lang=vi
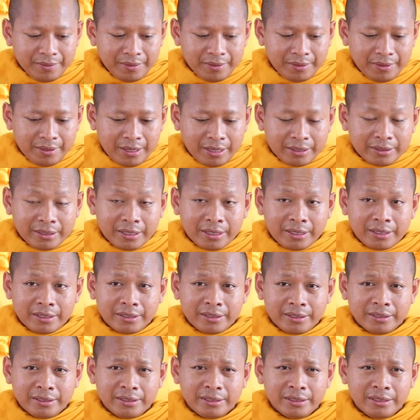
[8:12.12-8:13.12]
đừng
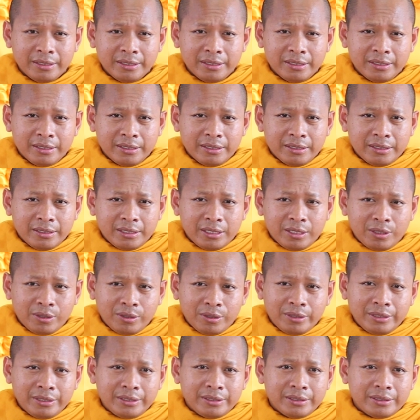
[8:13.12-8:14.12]

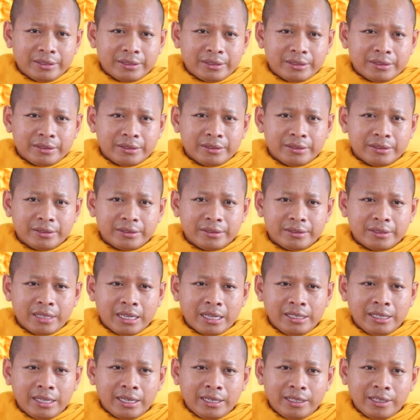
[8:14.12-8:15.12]
đôi
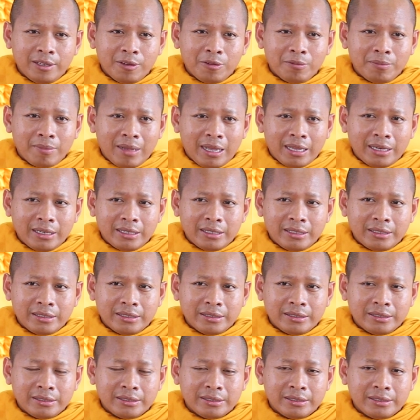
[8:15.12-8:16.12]
đại nhiệt nhôm
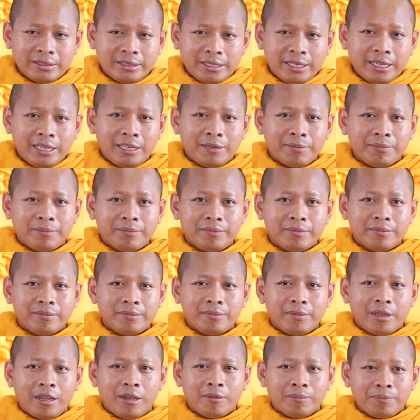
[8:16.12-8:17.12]
bàn chìa
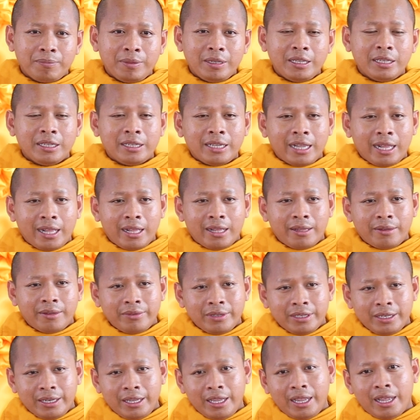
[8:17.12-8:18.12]
ampica
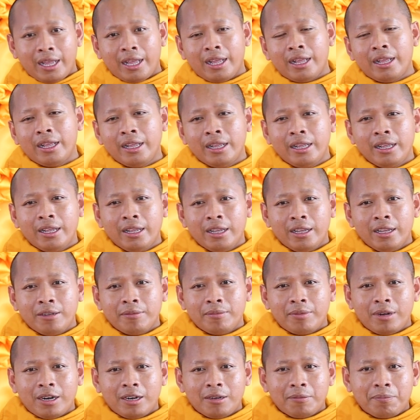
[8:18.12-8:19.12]
Việt Nam
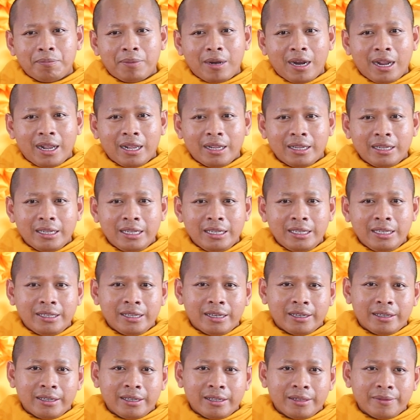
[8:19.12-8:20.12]
bật pra ấy
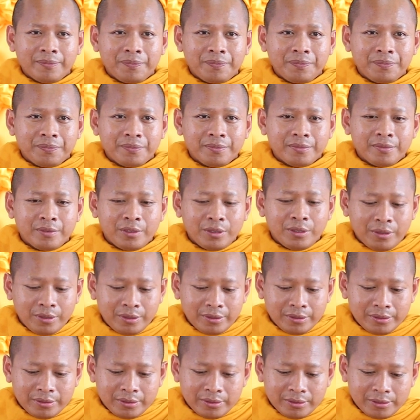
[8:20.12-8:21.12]
chẳng ạ đôi
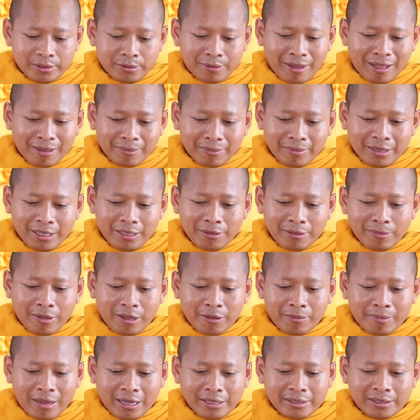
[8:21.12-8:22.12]
xóa mây
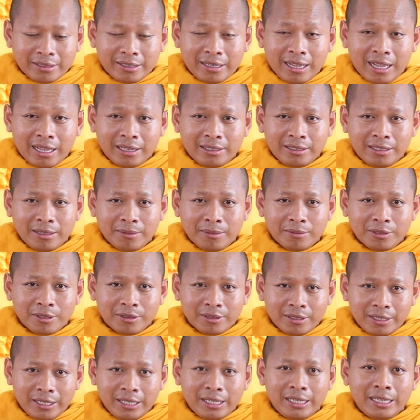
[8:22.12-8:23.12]
ba sạc ca tâm
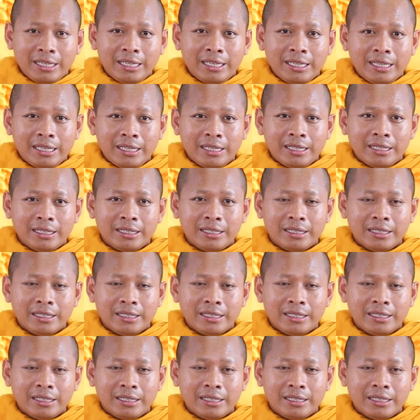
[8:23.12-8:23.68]
sạc kỳ